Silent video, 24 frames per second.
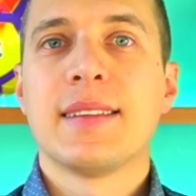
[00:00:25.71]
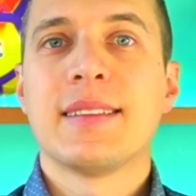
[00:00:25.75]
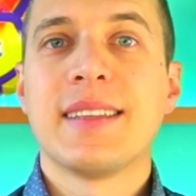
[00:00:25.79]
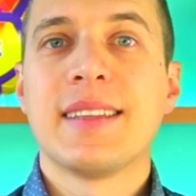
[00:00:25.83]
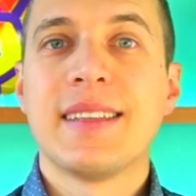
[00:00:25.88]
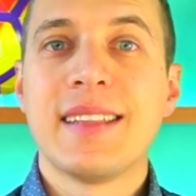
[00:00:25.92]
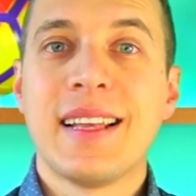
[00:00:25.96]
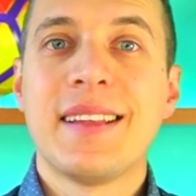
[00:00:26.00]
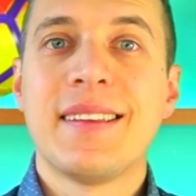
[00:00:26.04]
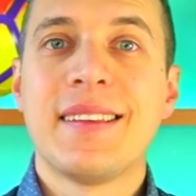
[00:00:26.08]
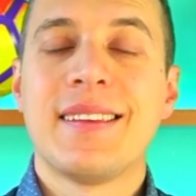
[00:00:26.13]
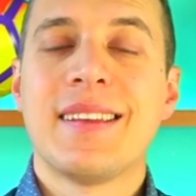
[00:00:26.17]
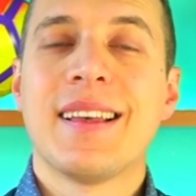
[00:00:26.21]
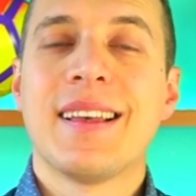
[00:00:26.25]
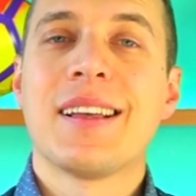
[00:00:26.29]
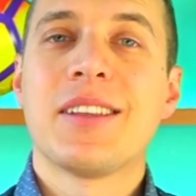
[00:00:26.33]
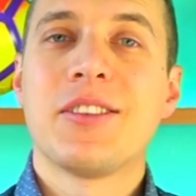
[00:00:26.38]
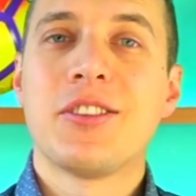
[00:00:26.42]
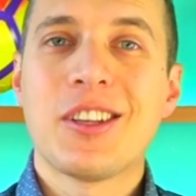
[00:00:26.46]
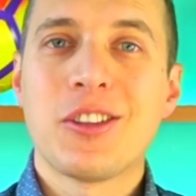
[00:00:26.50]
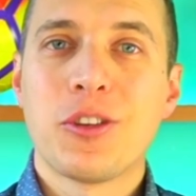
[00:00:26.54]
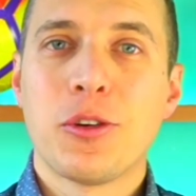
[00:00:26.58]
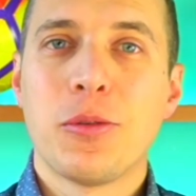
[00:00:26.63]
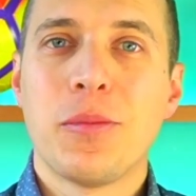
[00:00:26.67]
Si inizia
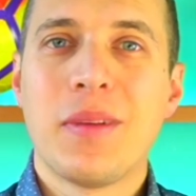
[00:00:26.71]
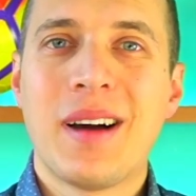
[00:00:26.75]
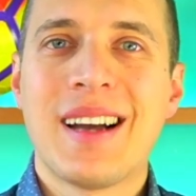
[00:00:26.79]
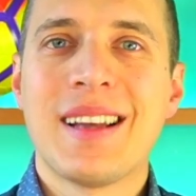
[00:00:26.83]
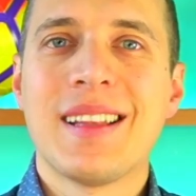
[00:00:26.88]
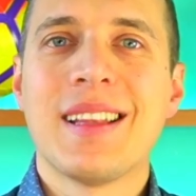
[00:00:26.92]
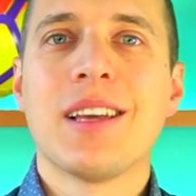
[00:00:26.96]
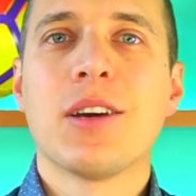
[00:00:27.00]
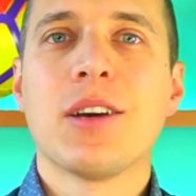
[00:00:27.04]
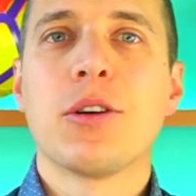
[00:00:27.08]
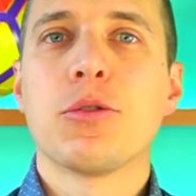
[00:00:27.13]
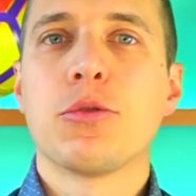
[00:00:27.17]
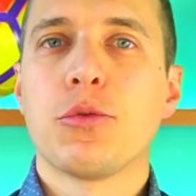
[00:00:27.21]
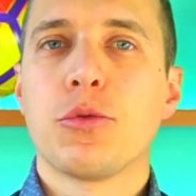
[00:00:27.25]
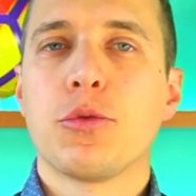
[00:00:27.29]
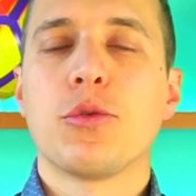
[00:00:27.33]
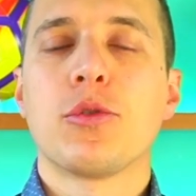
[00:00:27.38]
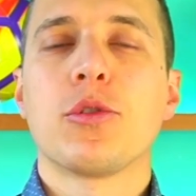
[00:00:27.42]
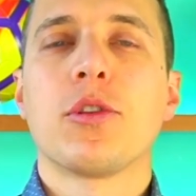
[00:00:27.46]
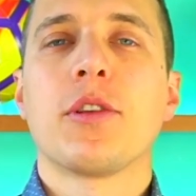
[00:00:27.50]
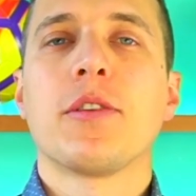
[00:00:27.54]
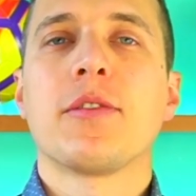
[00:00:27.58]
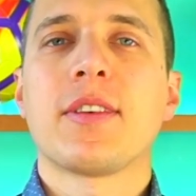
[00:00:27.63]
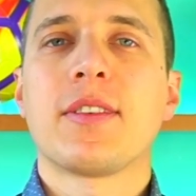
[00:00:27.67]
già domani con un
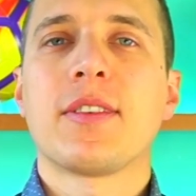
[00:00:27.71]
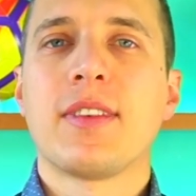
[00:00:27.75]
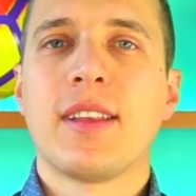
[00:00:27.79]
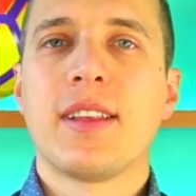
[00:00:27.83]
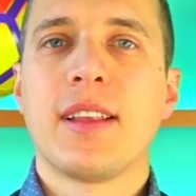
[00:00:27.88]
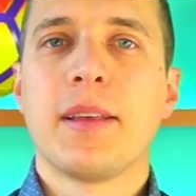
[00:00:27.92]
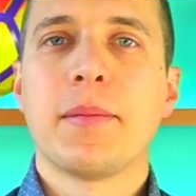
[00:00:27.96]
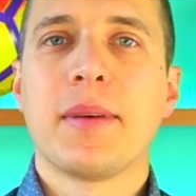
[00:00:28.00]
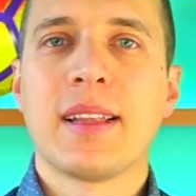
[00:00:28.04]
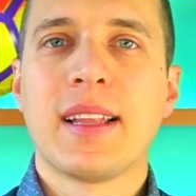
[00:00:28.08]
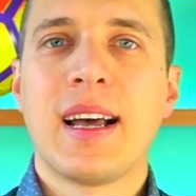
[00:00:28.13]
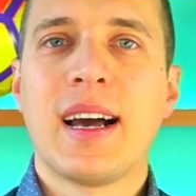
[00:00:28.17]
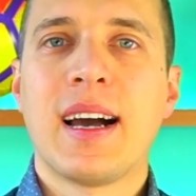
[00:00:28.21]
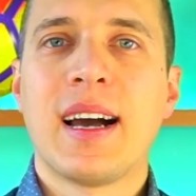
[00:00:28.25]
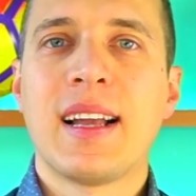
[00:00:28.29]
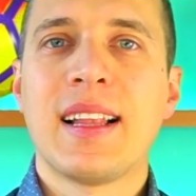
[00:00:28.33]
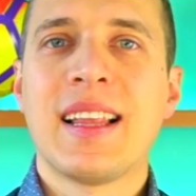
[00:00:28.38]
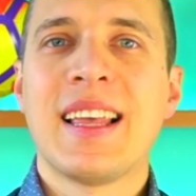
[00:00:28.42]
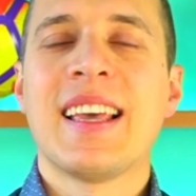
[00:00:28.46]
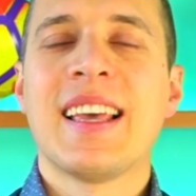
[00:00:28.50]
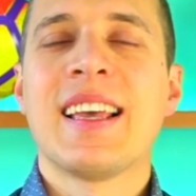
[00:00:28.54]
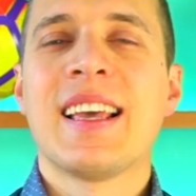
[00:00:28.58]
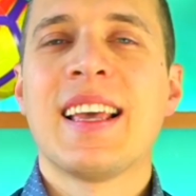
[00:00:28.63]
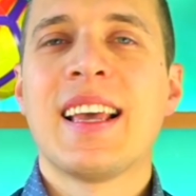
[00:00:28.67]
turno
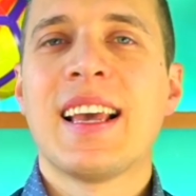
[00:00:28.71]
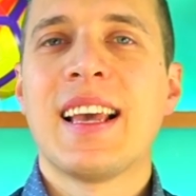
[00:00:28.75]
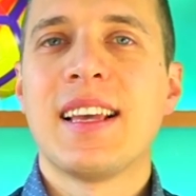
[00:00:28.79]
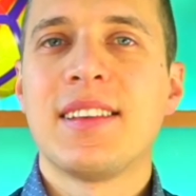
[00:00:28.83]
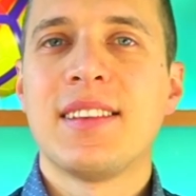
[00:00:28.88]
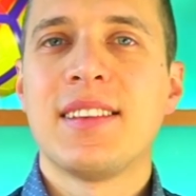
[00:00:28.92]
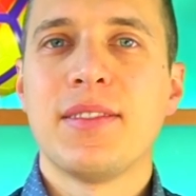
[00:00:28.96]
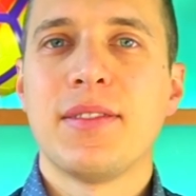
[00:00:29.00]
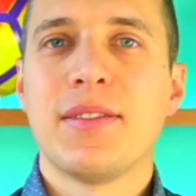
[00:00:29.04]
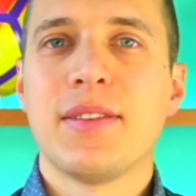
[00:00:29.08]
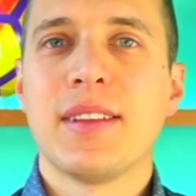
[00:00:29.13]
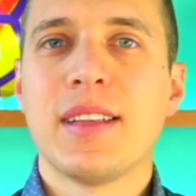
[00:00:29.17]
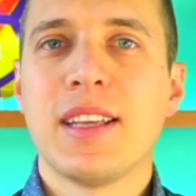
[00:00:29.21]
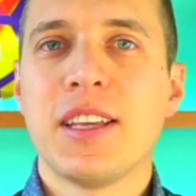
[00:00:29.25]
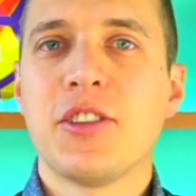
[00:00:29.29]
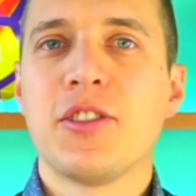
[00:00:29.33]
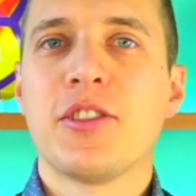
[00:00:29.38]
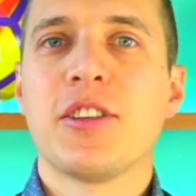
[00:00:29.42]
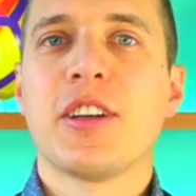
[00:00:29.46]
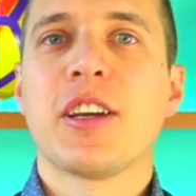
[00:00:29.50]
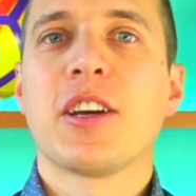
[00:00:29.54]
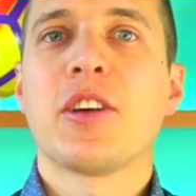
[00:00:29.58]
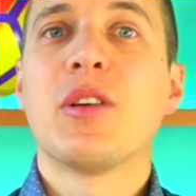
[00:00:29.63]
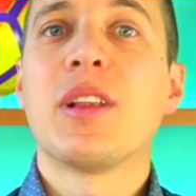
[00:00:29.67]
infrasettimanale e si
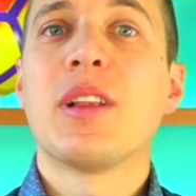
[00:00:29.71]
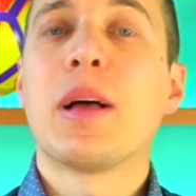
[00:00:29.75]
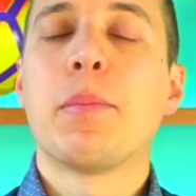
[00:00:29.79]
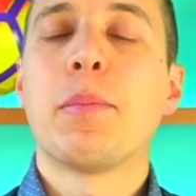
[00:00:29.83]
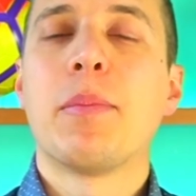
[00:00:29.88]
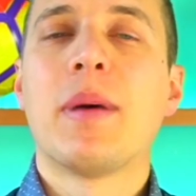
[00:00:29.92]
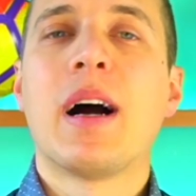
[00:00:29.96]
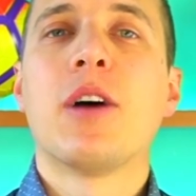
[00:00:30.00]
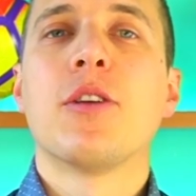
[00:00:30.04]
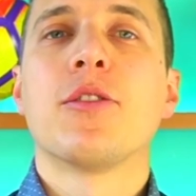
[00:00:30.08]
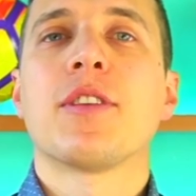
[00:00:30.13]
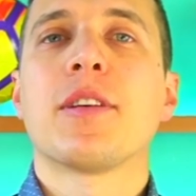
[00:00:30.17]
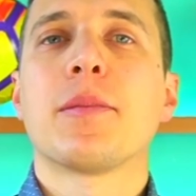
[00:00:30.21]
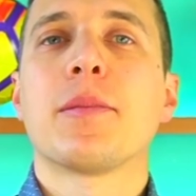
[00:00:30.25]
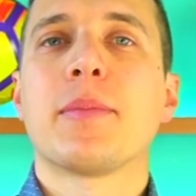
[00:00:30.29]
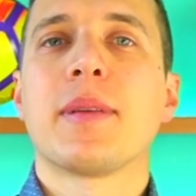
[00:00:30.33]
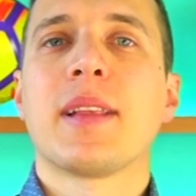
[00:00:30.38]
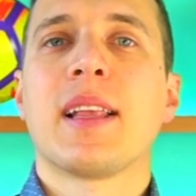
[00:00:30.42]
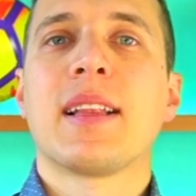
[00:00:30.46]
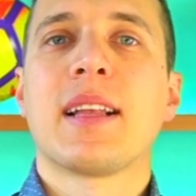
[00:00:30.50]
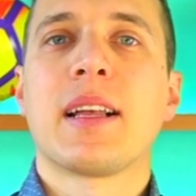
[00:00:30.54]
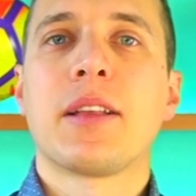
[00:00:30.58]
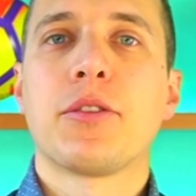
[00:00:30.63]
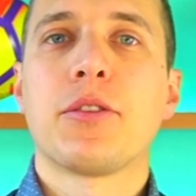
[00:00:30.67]
finisce con la pausa per
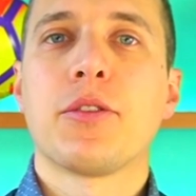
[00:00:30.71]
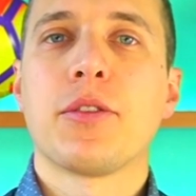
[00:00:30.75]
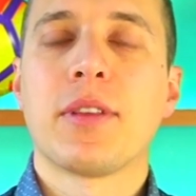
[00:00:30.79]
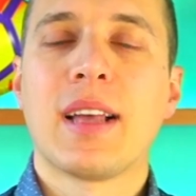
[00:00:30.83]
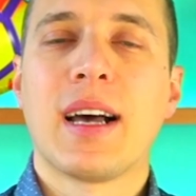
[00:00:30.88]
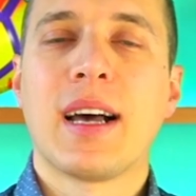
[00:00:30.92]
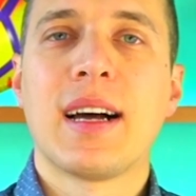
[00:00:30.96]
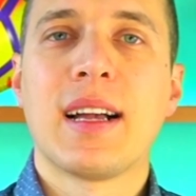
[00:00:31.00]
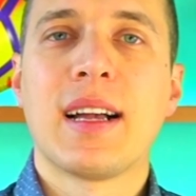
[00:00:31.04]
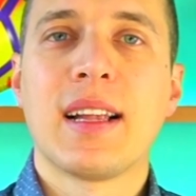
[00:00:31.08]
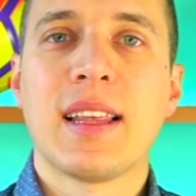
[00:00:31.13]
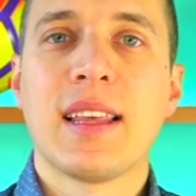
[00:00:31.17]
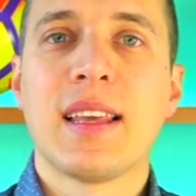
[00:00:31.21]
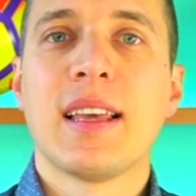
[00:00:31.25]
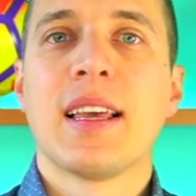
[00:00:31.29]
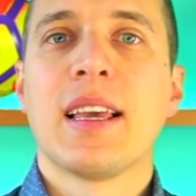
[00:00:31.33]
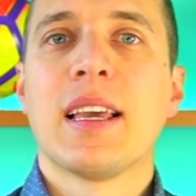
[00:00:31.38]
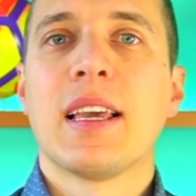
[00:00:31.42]
le nazionali.